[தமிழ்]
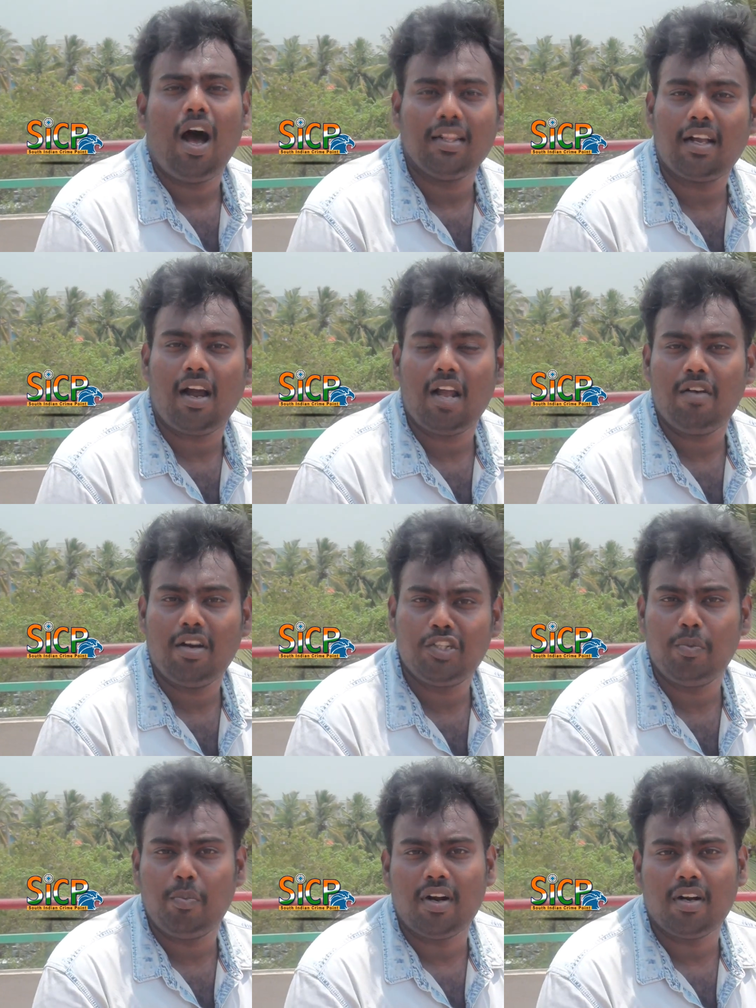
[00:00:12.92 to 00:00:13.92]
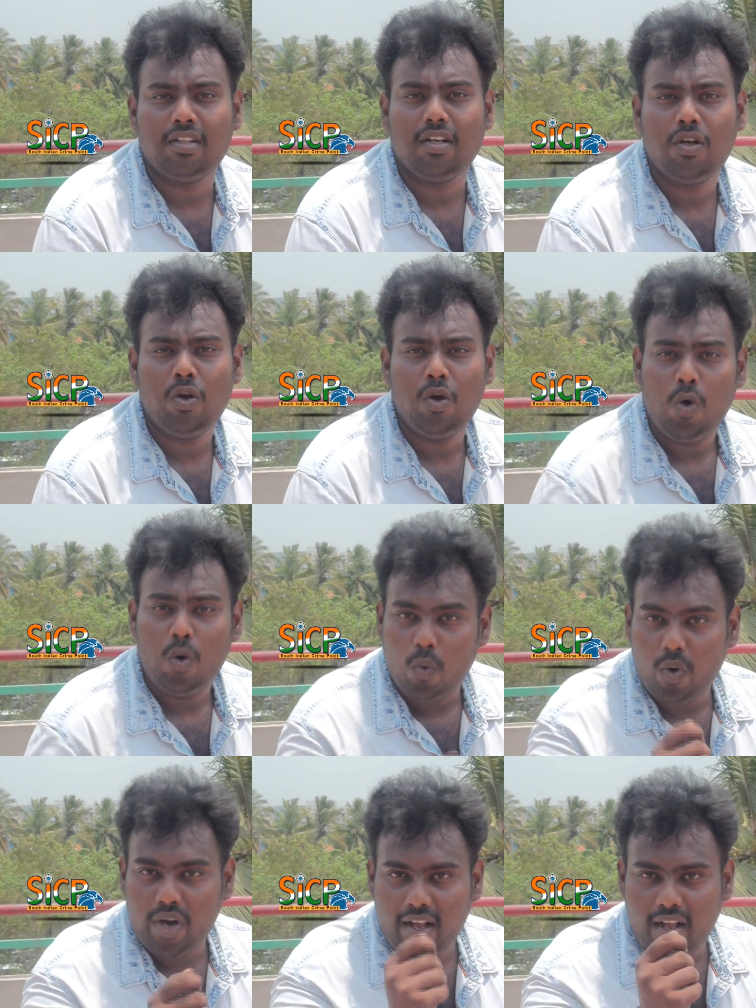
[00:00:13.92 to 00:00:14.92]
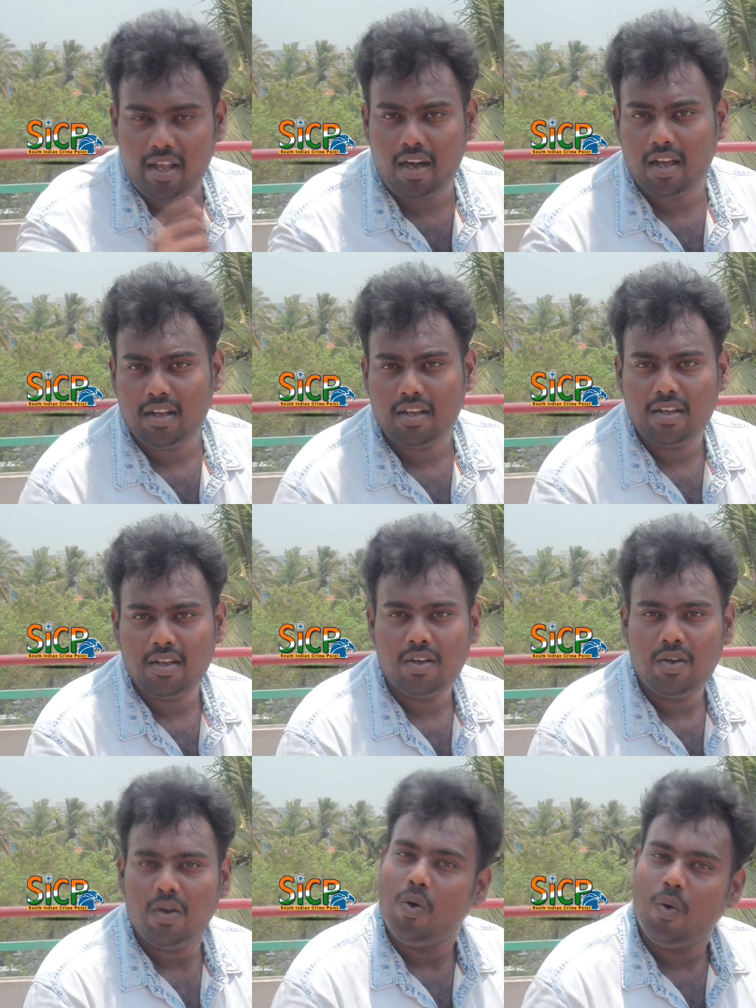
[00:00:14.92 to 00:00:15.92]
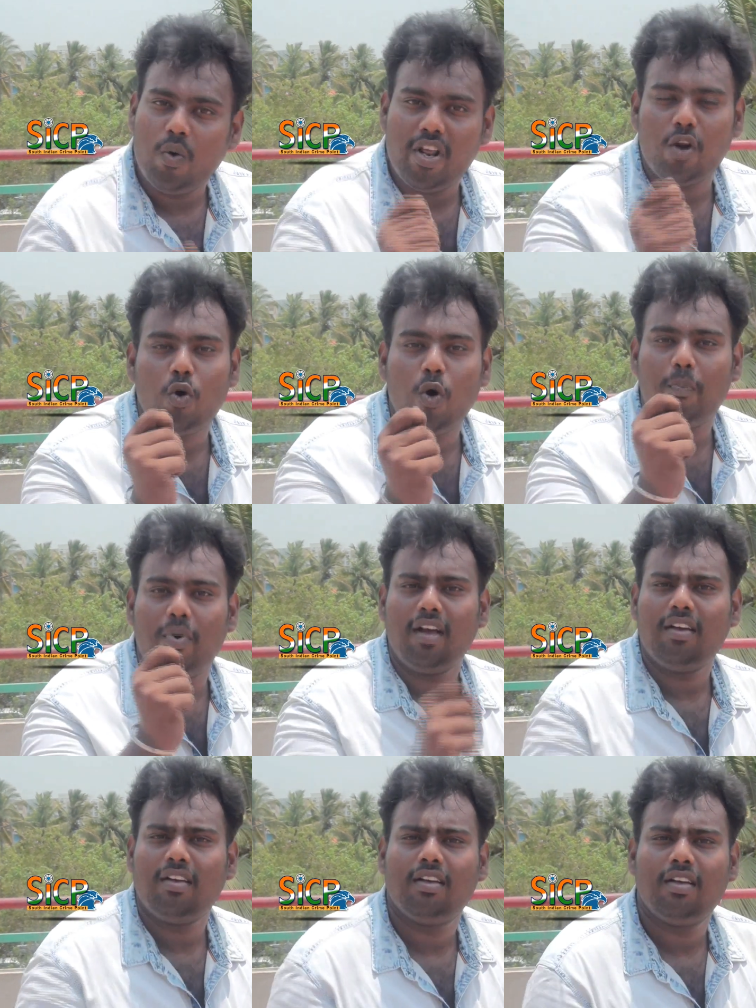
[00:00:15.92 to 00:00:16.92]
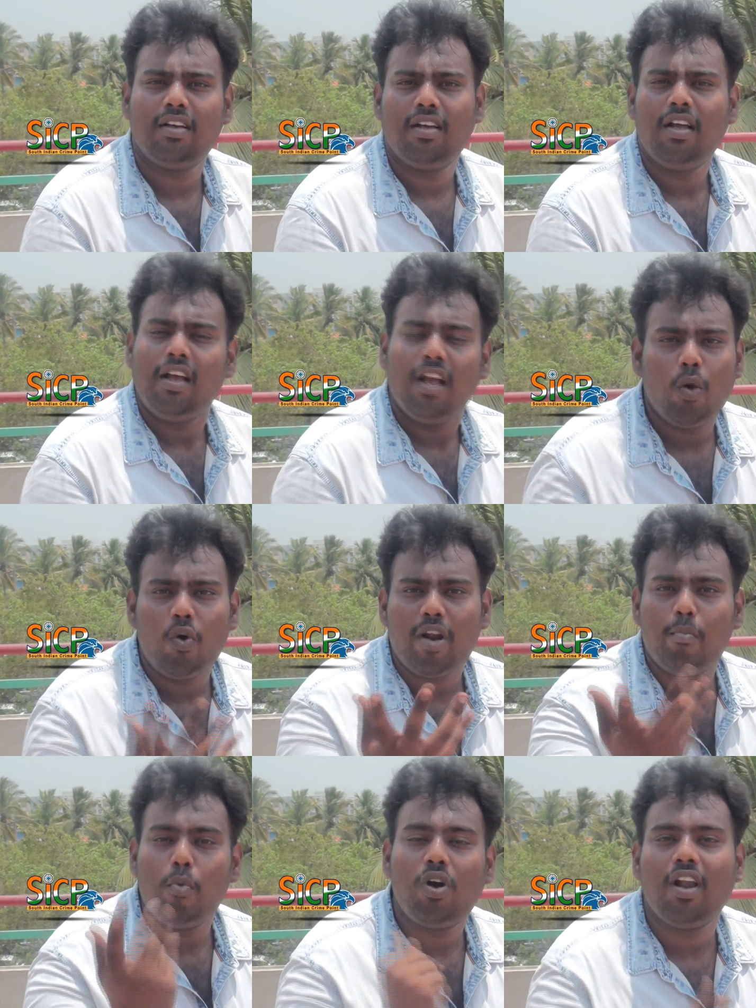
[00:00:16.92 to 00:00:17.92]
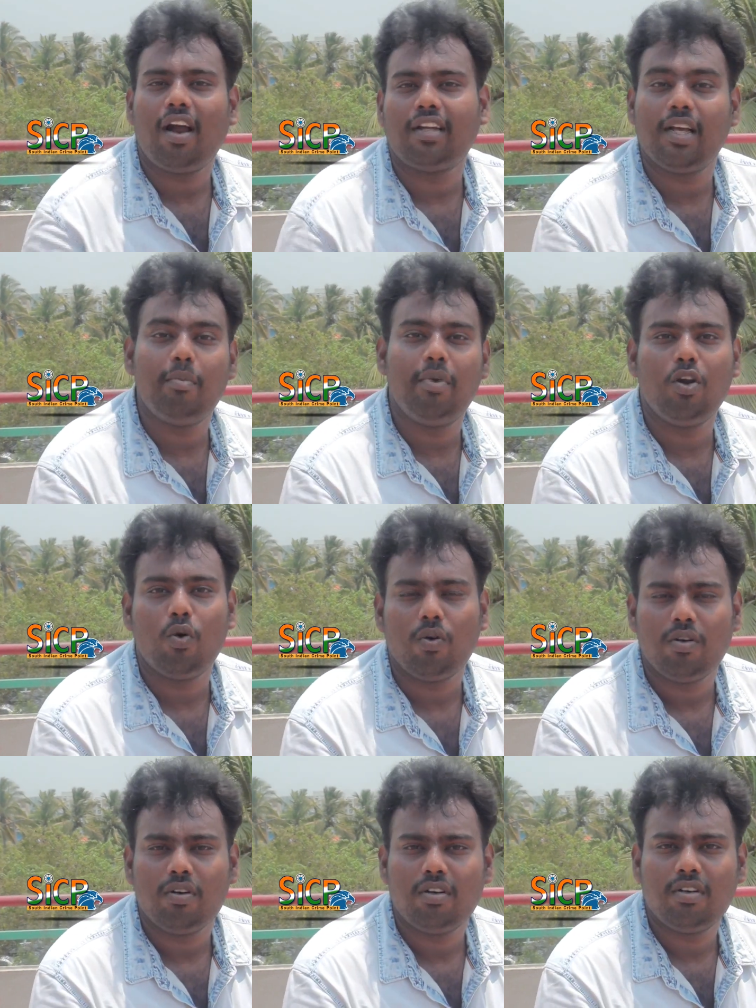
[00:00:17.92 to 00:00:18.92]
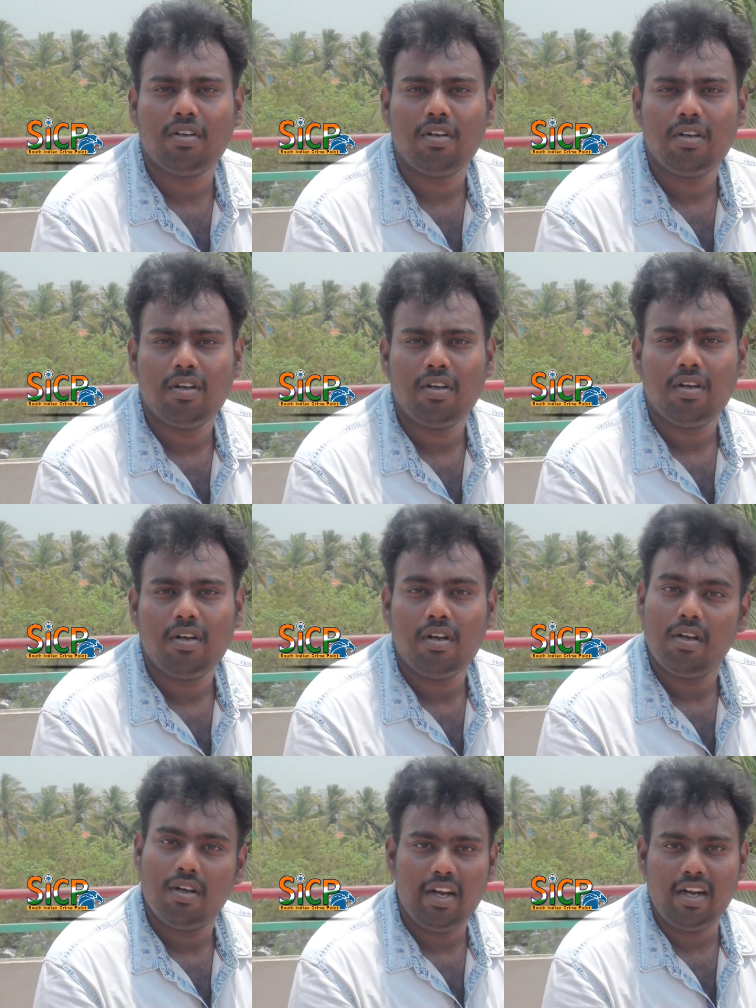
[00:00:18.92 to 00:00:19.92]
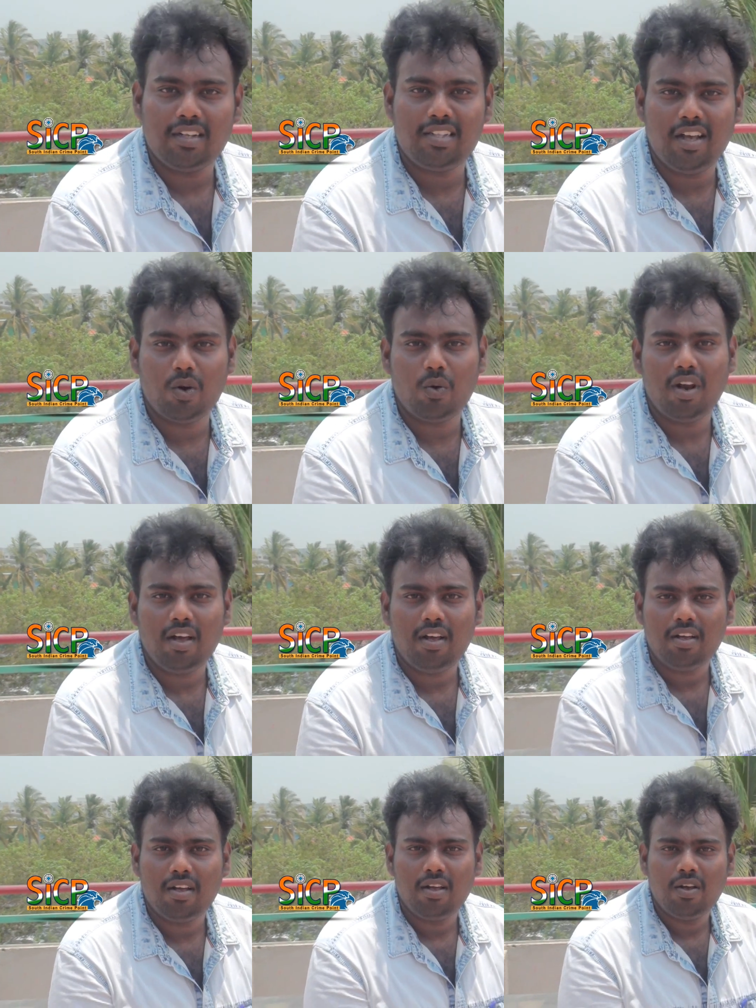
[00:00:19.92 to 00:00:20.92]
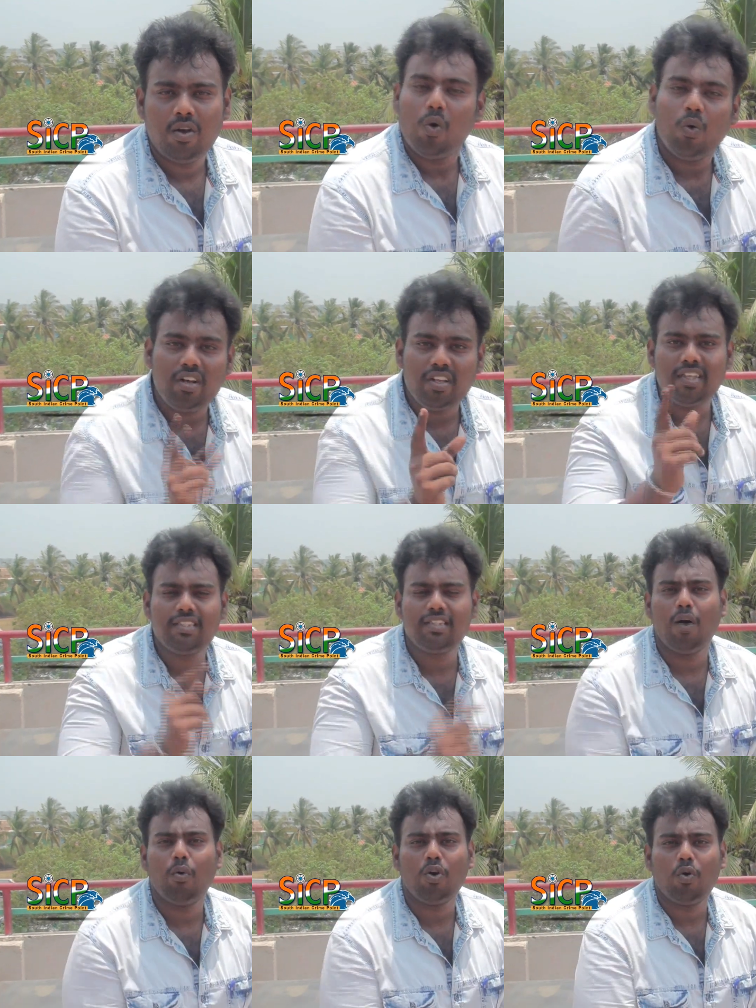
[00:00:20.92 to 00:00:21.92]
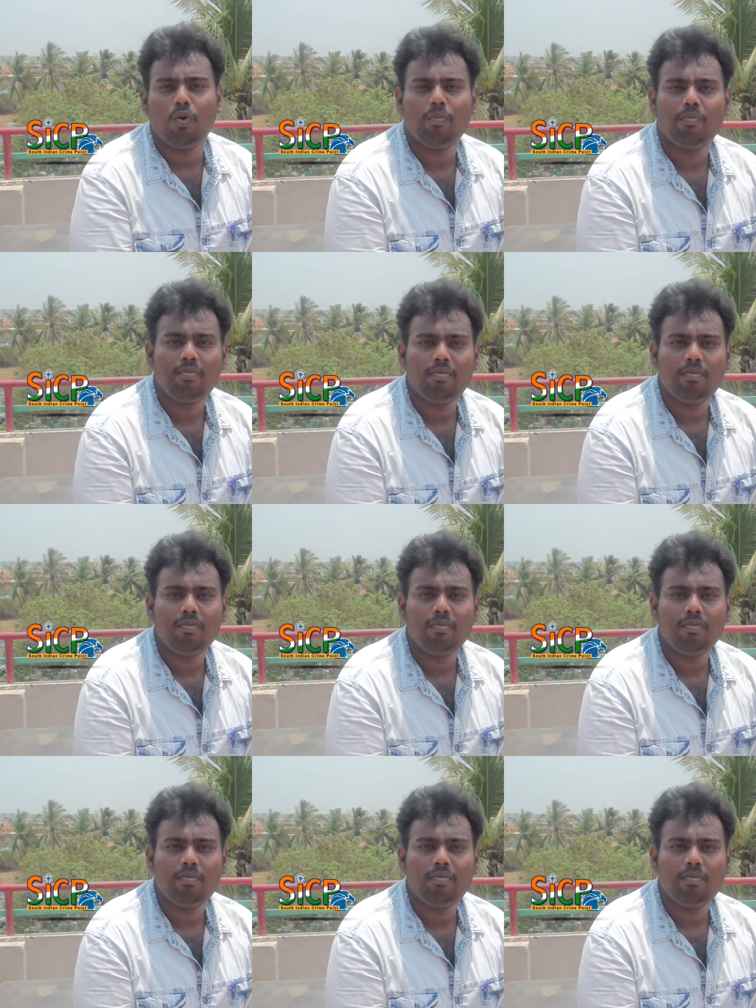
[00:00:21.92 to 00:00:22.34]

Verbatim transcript: அந்த கனவை அச்சீவ் பண்ணுறது ஒரே கயிறில் ஒரே ரோப்பில் இல்லை ஒரே புக்கில் கிடச்சா எப்படி இருக்கும் இன்ட்ரெஸ்டிங்காக இருக்கும்ல உங்களுக்கு ஈஸியாகவும் இருக்கும்